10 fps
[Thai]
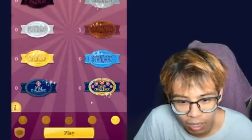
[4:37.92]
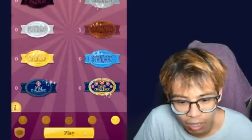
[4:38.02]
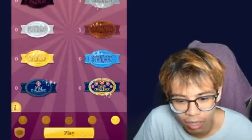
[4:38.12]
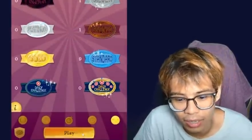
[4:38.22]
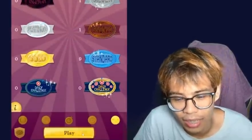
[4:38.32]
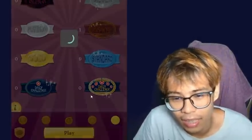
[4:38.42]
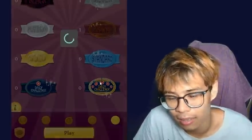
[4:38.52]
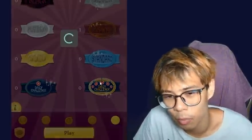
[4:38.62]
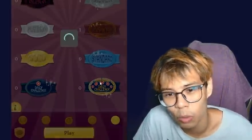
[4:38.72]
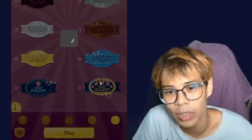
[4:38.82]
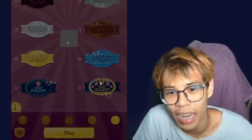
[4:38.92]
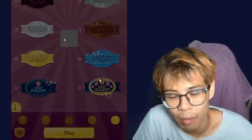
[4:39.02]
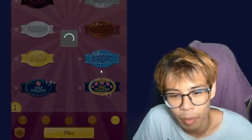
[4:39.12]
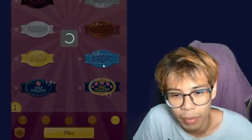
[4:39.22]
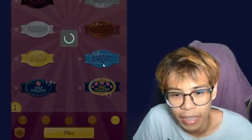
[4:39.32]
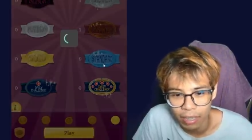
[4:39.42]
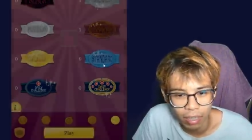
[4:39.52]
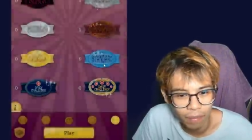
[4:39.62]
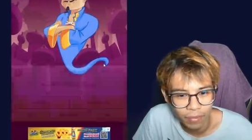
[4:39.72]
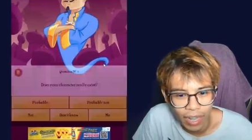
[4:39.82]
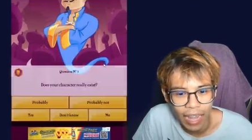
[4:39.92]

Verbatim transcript: ก็ถ้าเกิดสมมติคุณใช้แล้วมันไม่ติดก็นั่นแห